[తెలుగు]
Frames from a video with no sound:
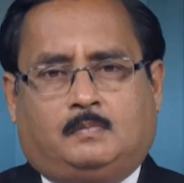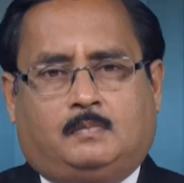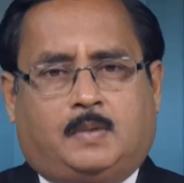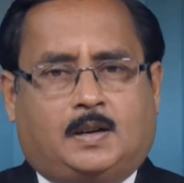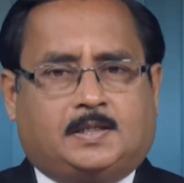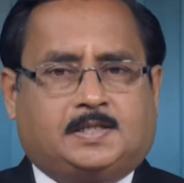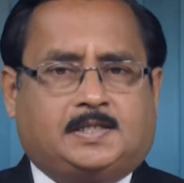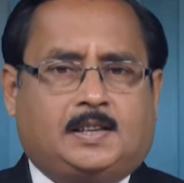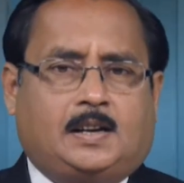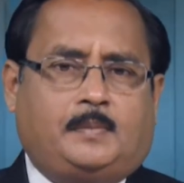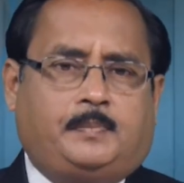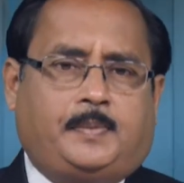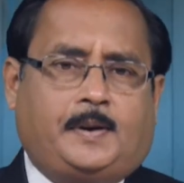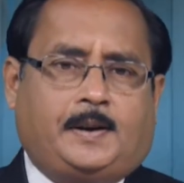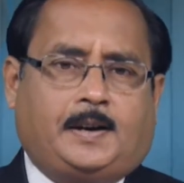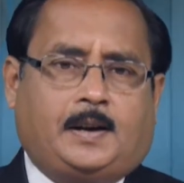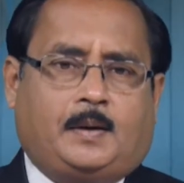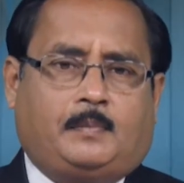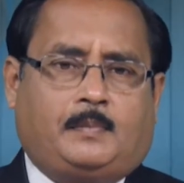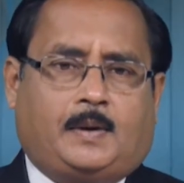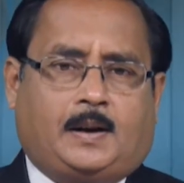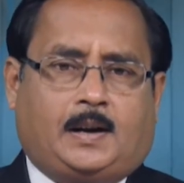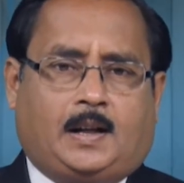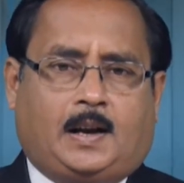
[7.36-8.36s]
బచ్చనపేట
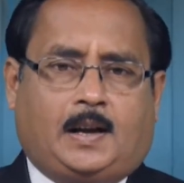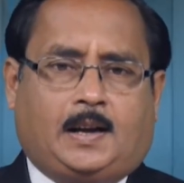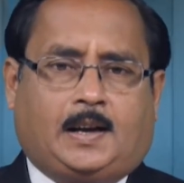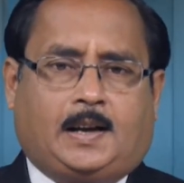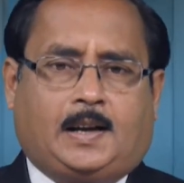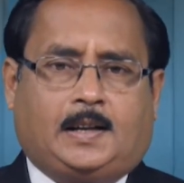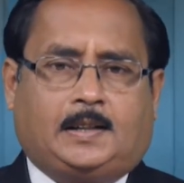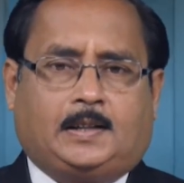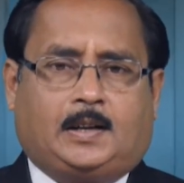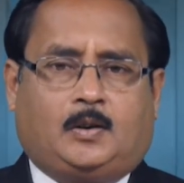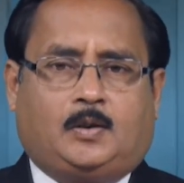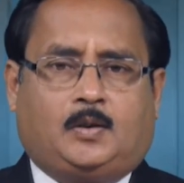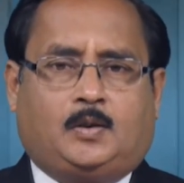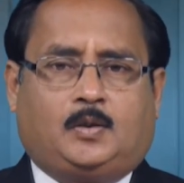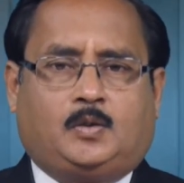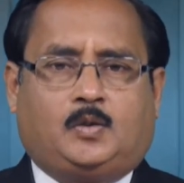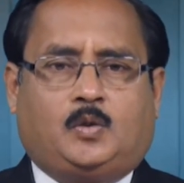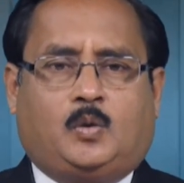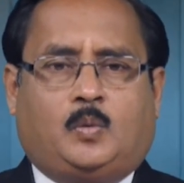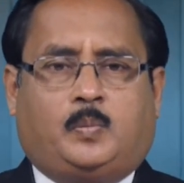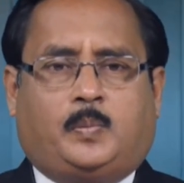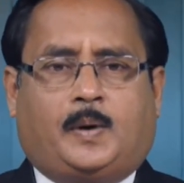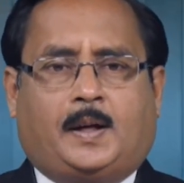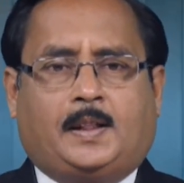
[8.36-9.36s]
మండల కేంద్రంలోని
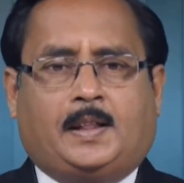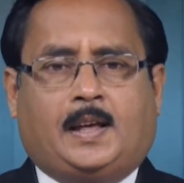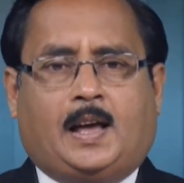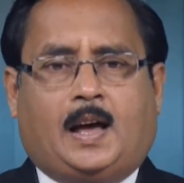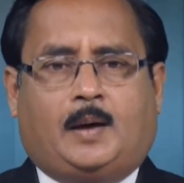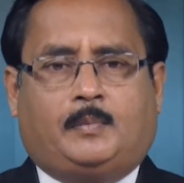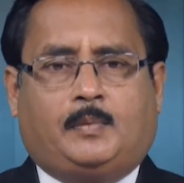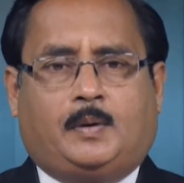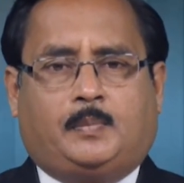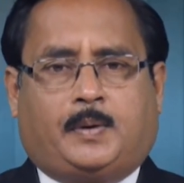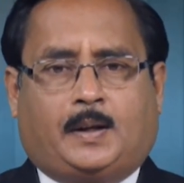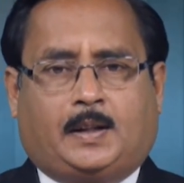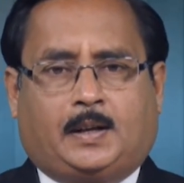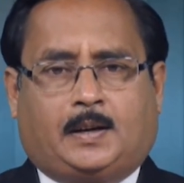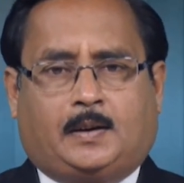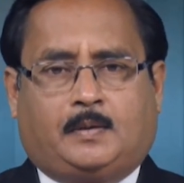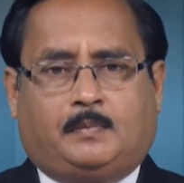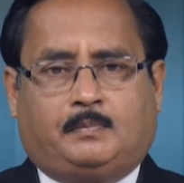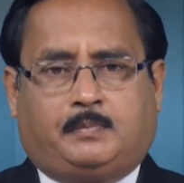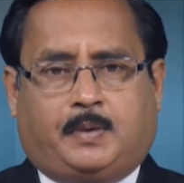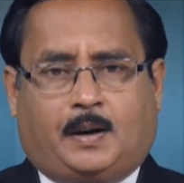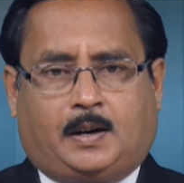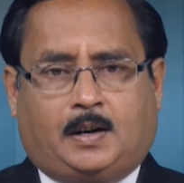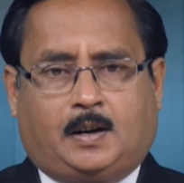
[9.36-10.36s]
ఉపాధి హామీ పథకం
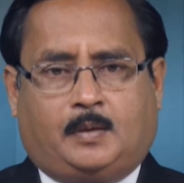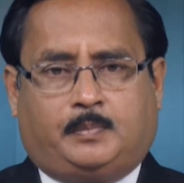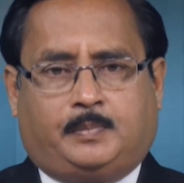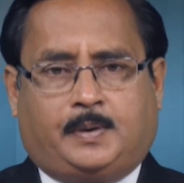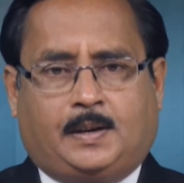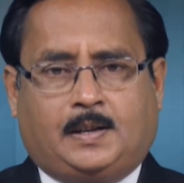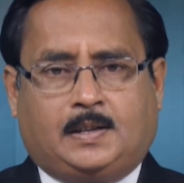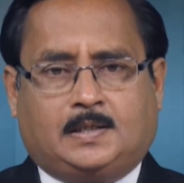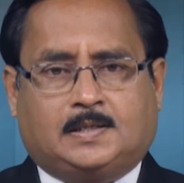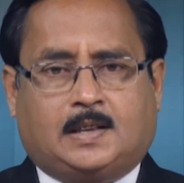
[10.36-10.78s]
పనులపై